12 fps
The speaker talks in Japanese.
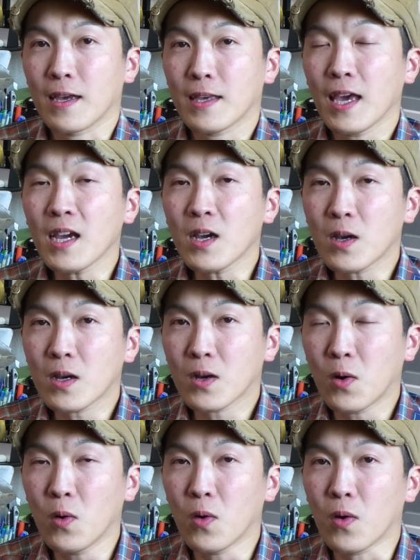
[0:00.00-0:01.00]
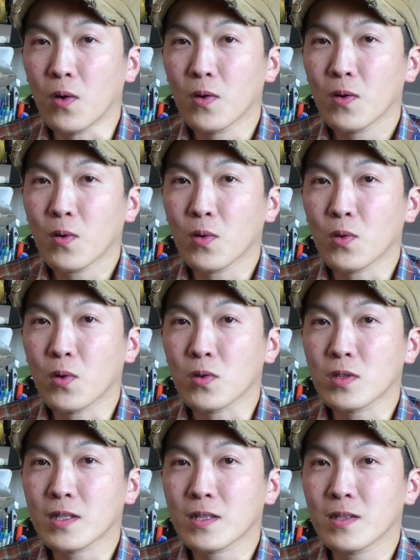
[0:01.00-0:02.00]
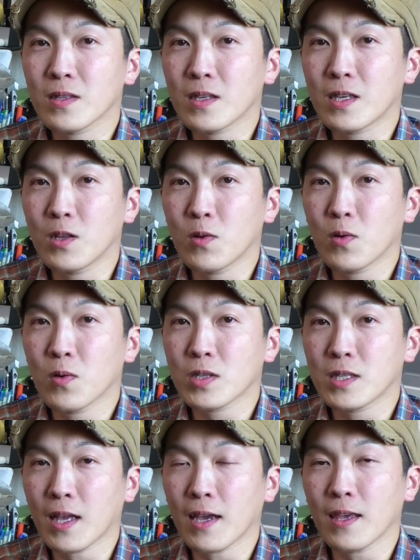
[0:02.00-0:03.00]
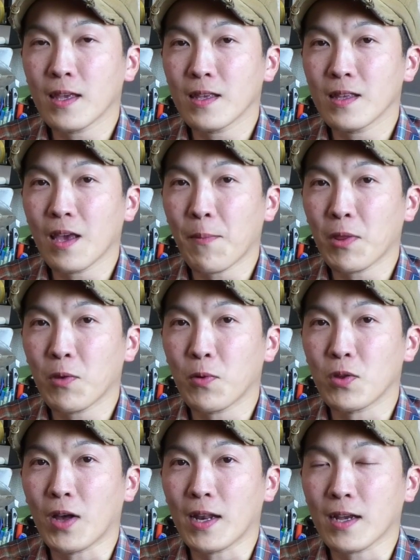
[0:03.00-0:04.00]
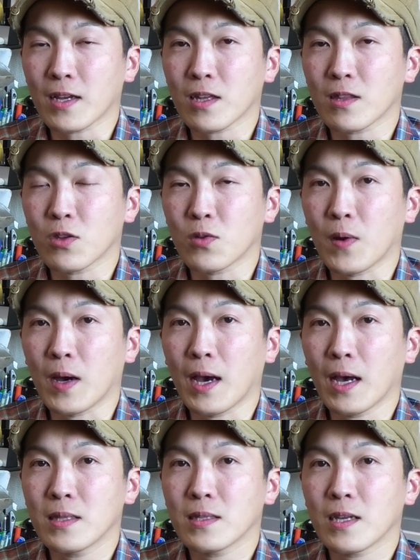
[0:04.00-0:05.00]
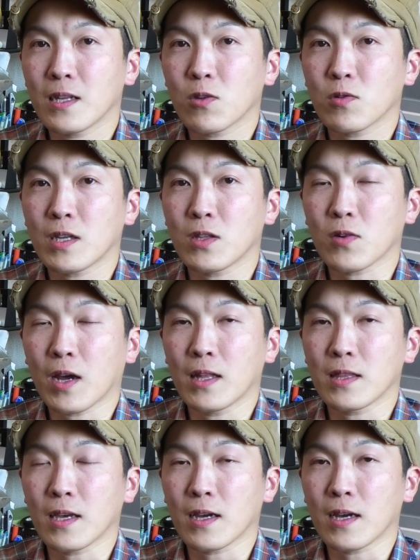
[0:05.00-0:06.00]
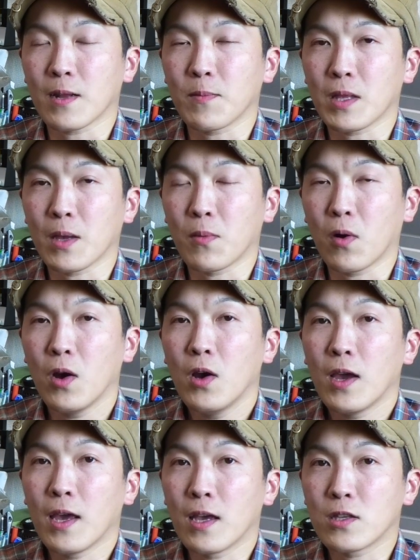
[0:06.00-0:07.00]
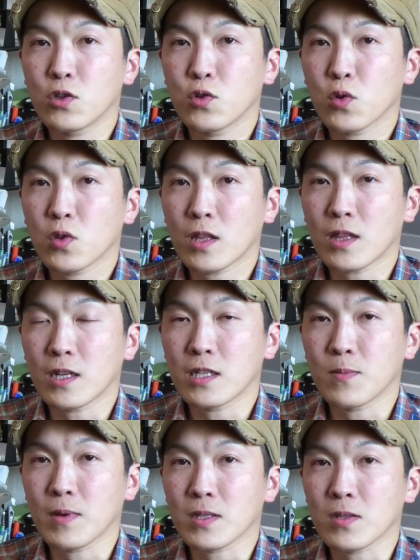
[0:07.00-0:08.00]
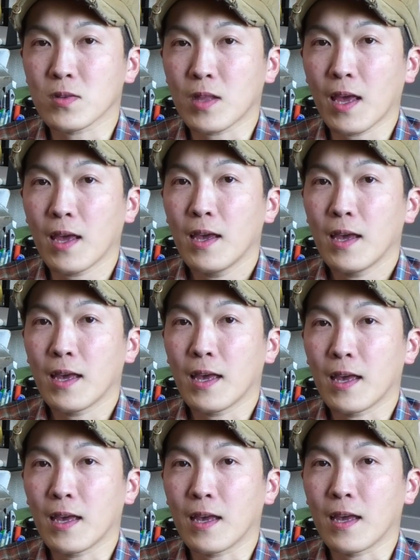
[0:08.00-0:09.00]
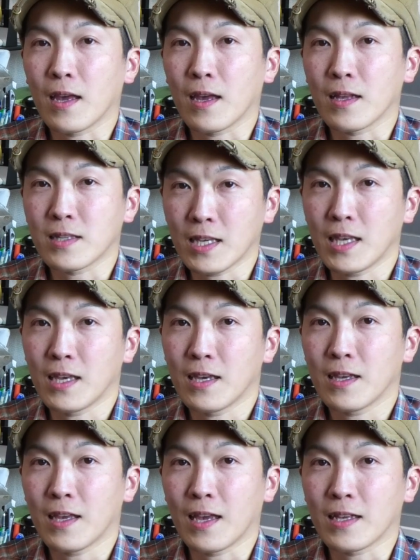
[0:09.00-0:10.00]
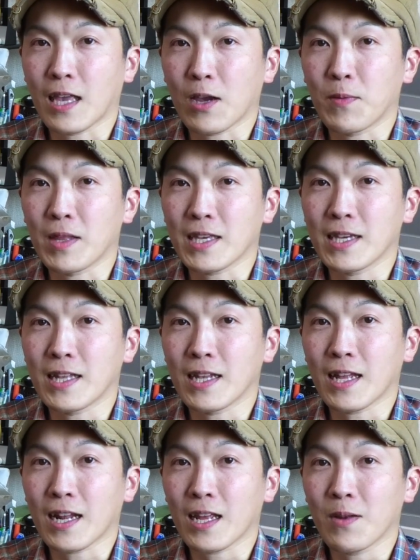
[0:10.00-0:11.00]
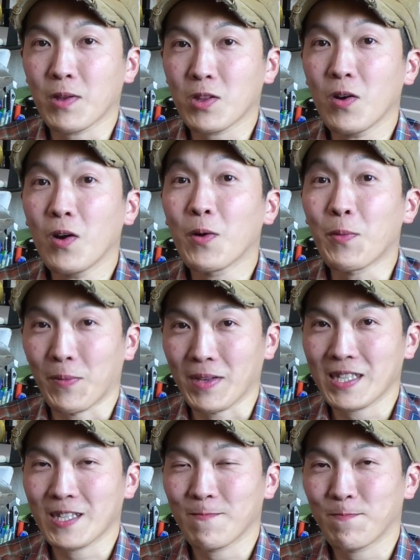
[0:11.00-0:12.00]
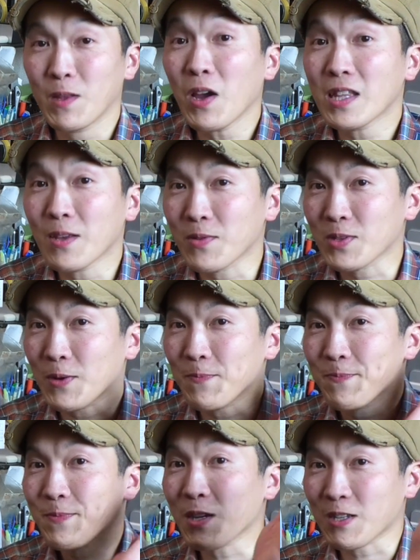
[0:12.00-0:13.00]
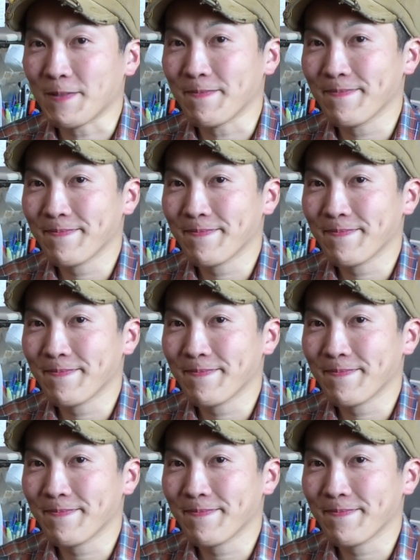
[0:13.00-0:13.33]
結構この疲労しない山登りのあり方っていうのは安全登山の観点から見ても、重要だったりしますので、ぜひ、最後まで聞いていただければと思います。では行ってみましょう。どうぞ。